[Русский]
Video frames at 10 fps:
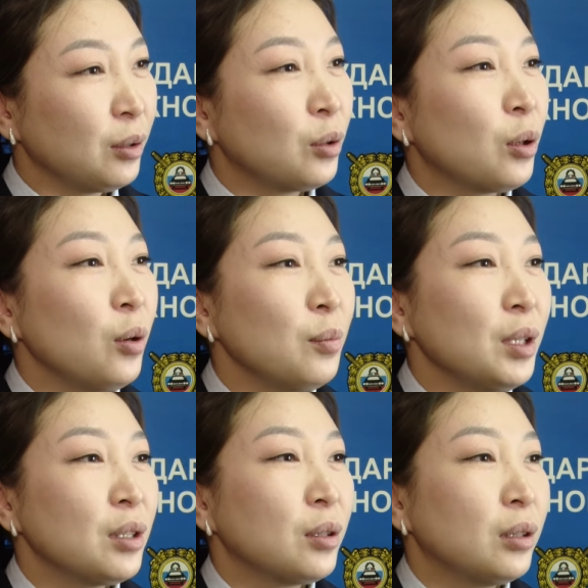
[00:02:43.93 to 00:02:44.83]
Кроме
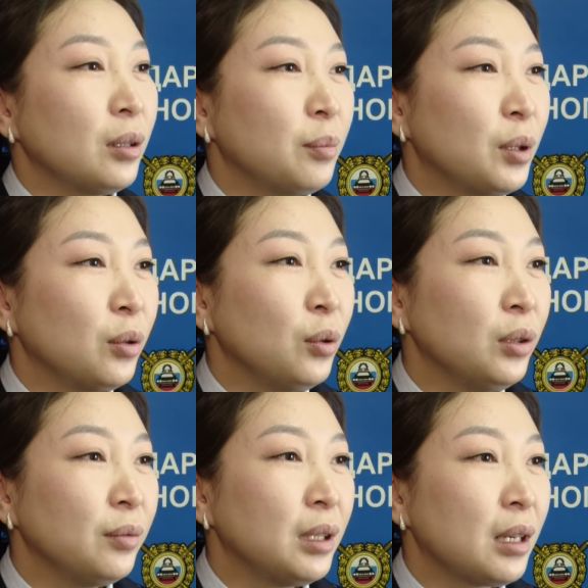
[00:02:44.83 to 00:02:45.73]

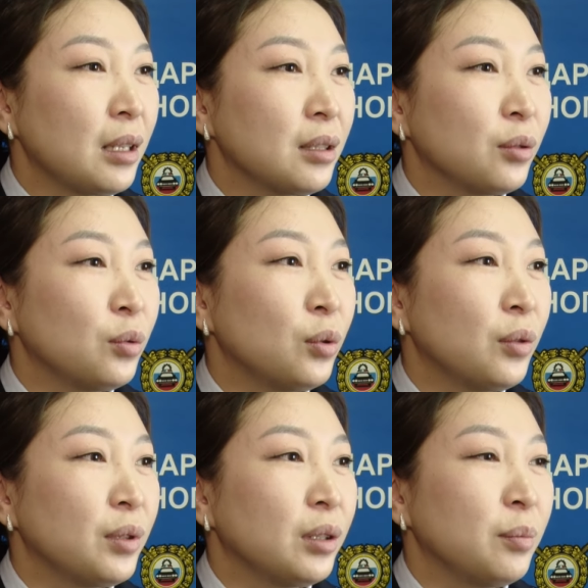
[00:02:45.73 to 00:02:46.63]
скотопрогонов на разных
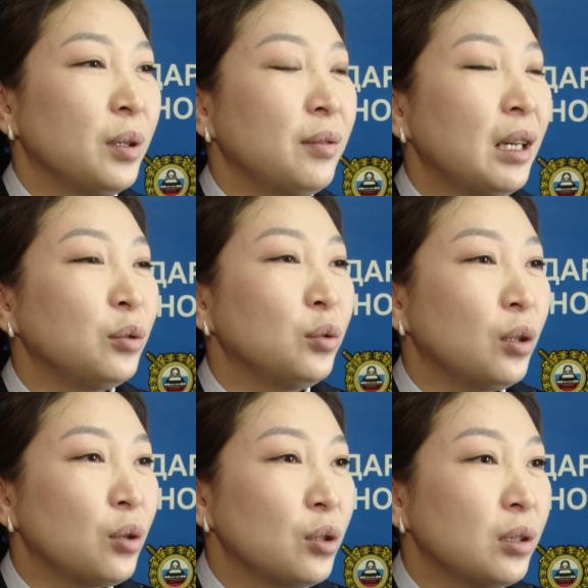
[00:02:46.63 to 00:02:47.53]
уровнях. По факту
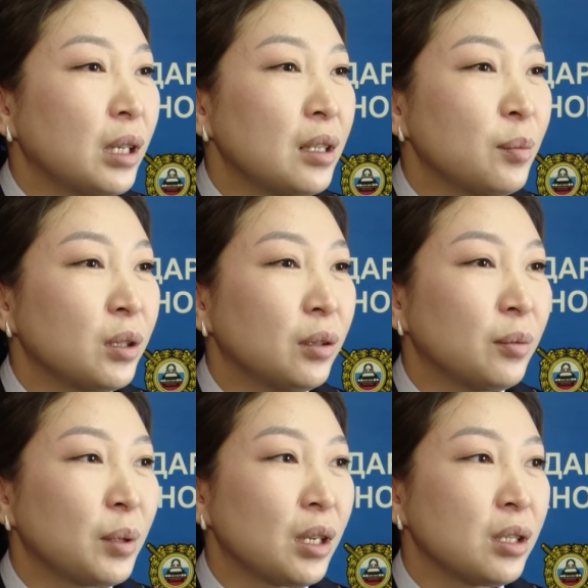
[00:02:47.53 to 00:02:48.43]
дорожно-транспортного
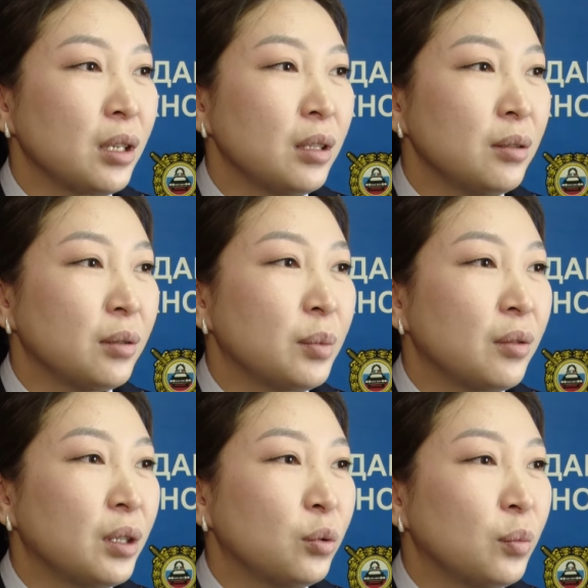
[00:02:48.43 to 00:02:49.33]
происшествия
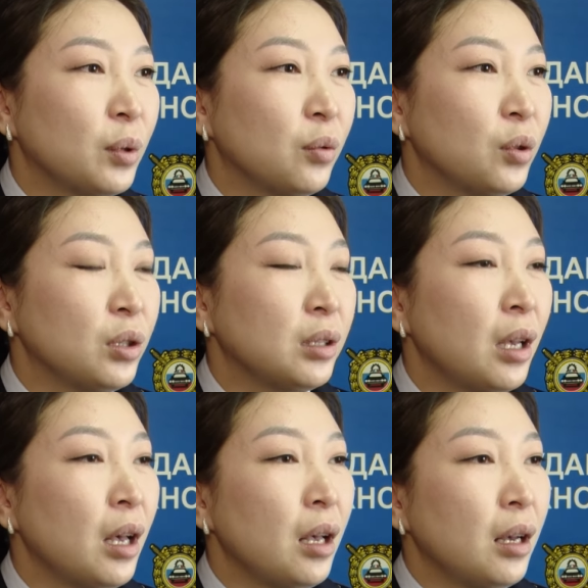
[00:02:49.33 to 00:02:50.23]
проверку проводит
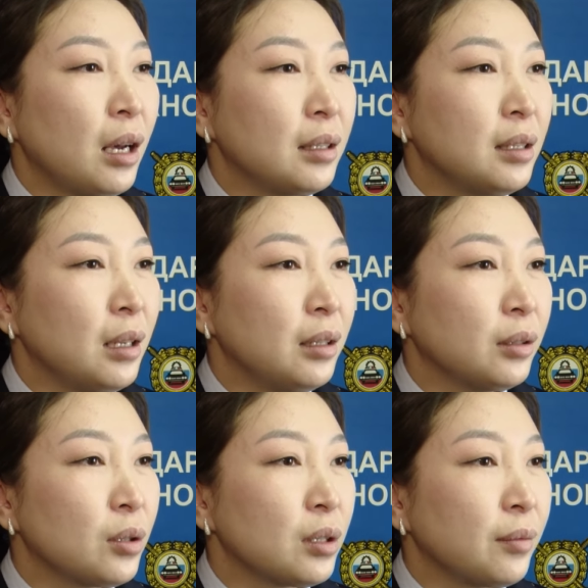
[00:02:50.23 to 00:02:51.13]
Отделение
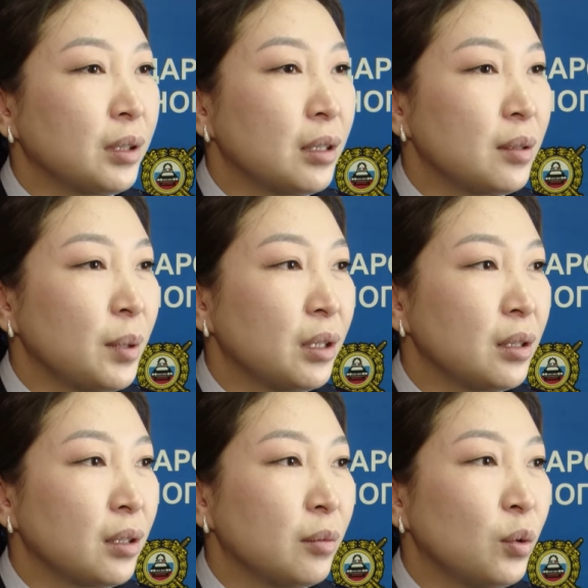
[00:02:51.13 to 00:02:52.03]

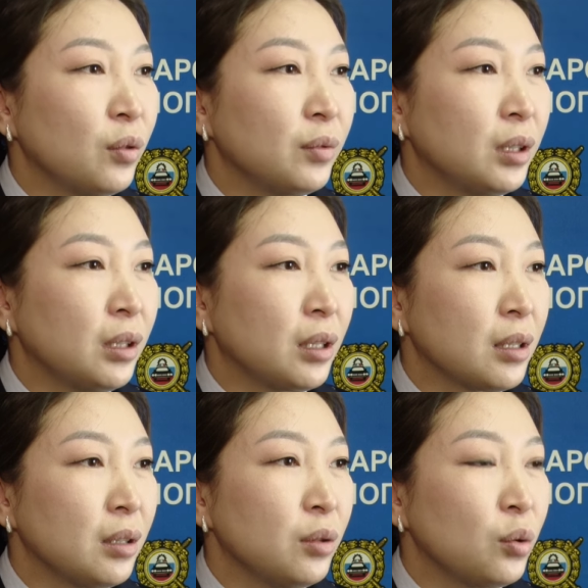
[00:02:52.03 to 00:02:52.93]
госавтоинспекции МОМВД
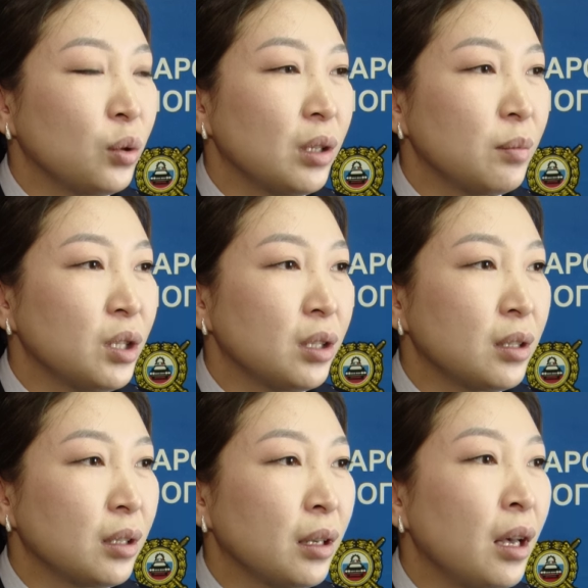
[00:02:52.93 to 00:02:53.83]
России
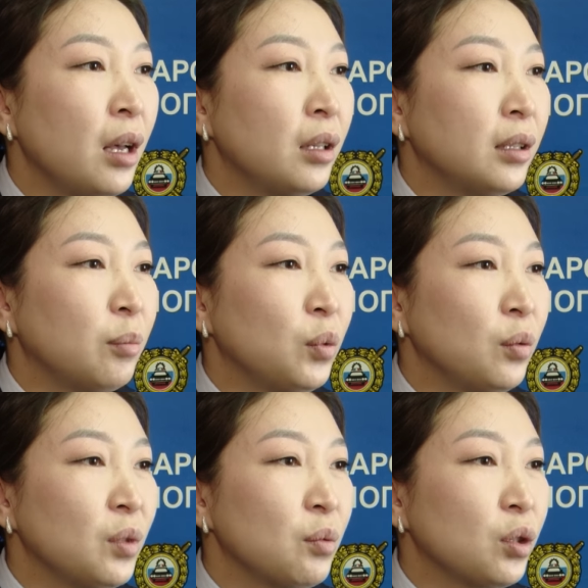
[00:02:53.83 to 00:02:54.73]
Дзумкимчикский.
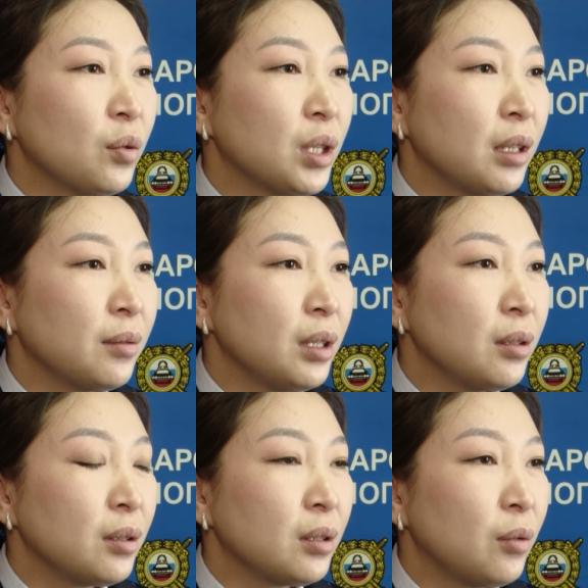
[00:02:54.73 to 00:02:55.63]
Напомним, что в
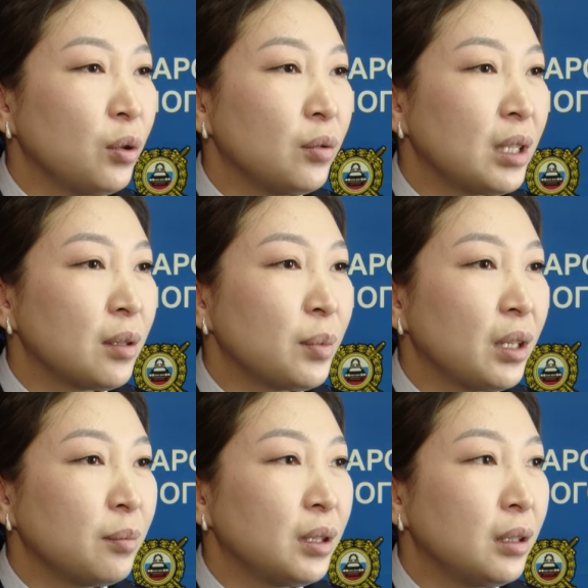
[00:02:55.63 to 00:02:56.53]
соответствии с главой
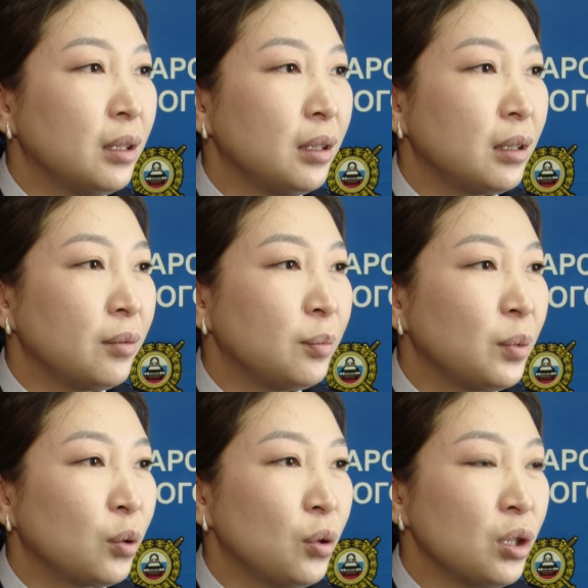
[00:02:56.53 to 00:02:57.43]
25 ПДД РФ
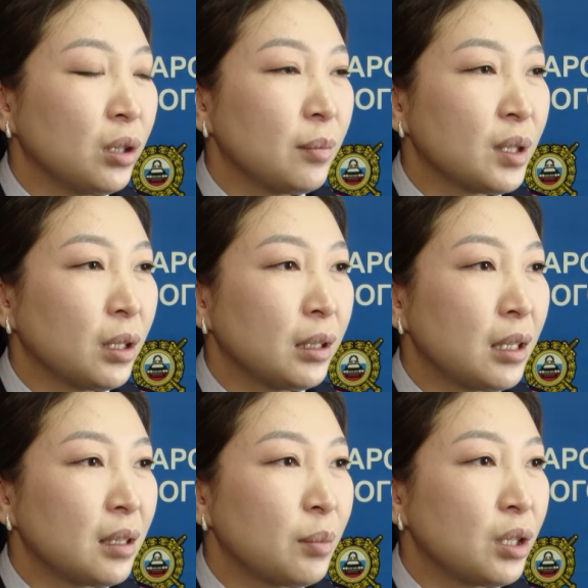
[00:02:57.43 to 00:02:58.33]
погонщикам
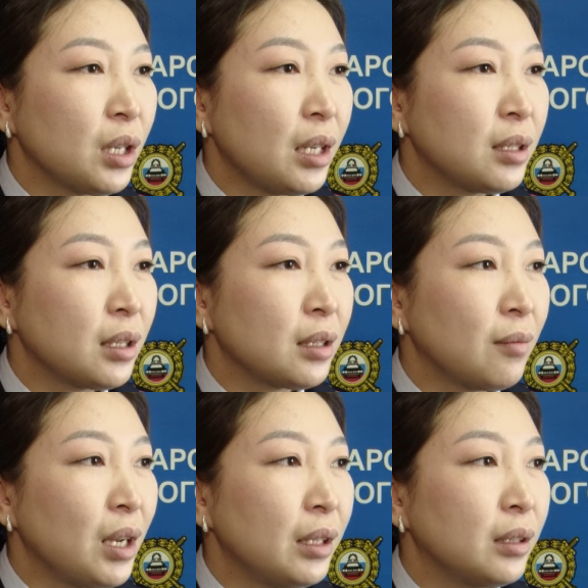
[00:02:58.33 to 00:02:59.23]
скота запрещается
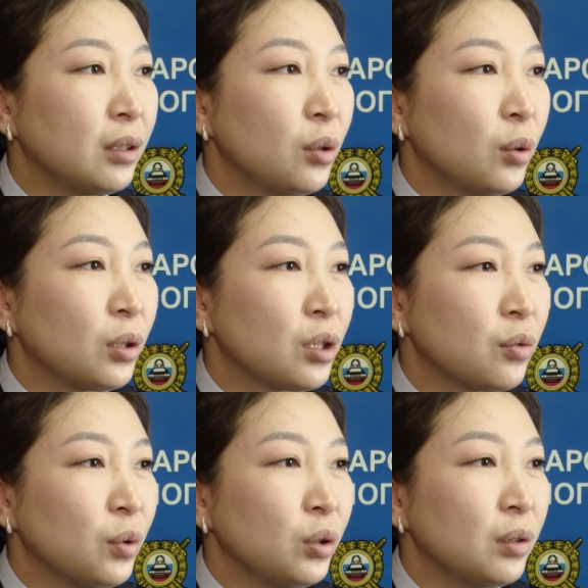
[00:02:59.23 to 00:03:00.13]
оставлять на дороге
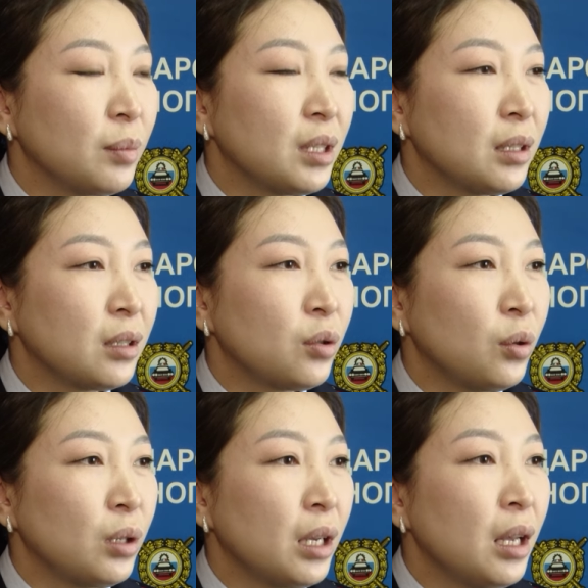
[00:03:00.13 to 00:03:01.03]
животных без
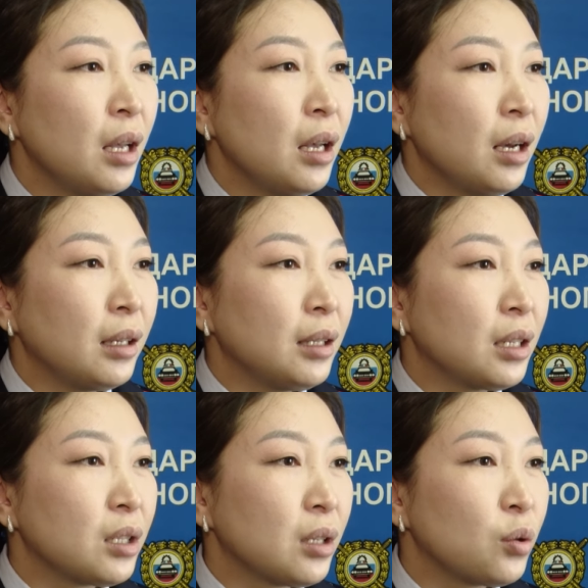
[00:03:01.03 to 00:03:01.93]
надзора, а
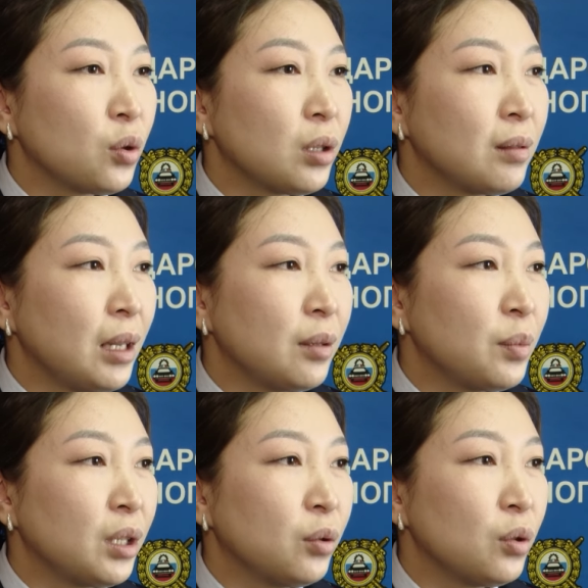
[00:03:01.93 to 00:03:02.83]
также осуществлять
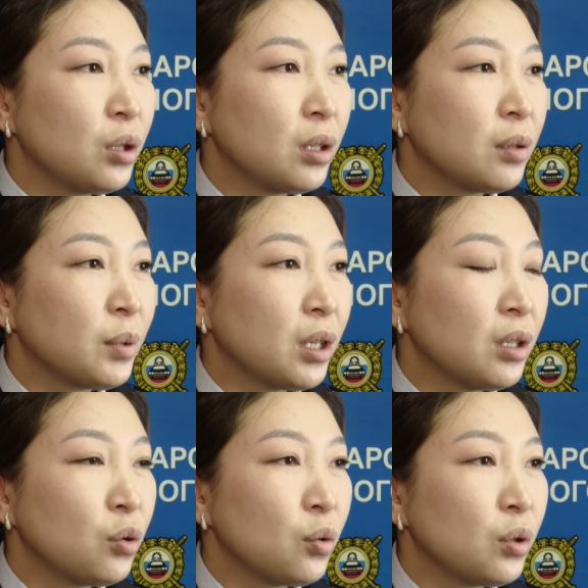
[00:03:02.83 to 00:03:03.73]
перегон через
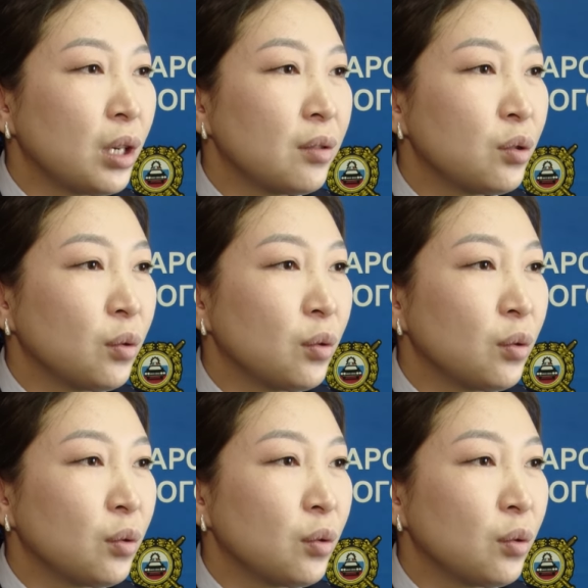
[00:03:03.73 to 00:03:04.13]
проезжую часть в